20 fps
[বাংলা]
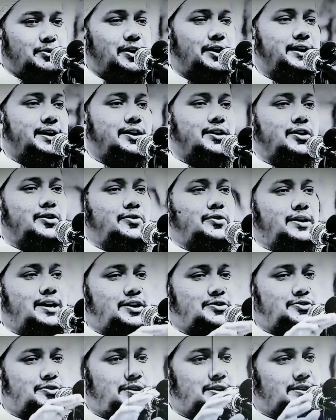পলিটিক্যাল
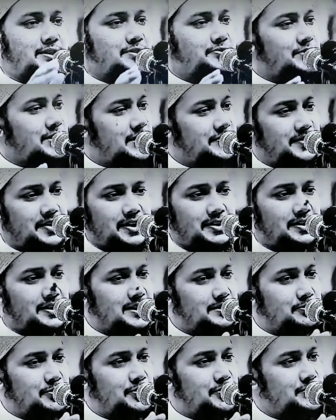অঙ্গনে একজন নেতার চলাফেরা
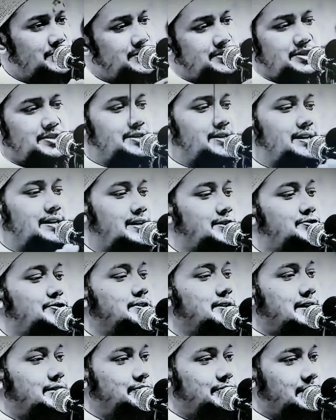দেখলে মনে হচ্ছে সে ছাড়া
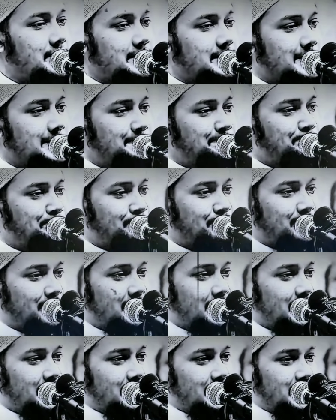কিছুই নাই দুনিয়াতে
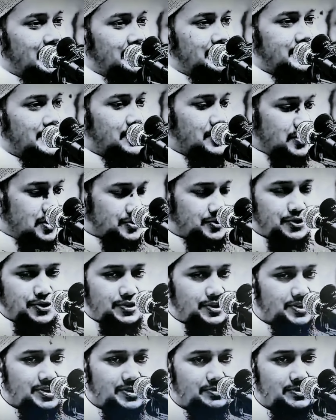যারা
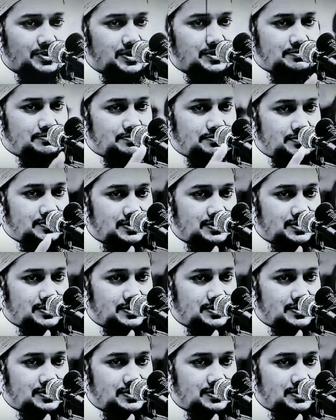অর্থনৈতিক জীবনে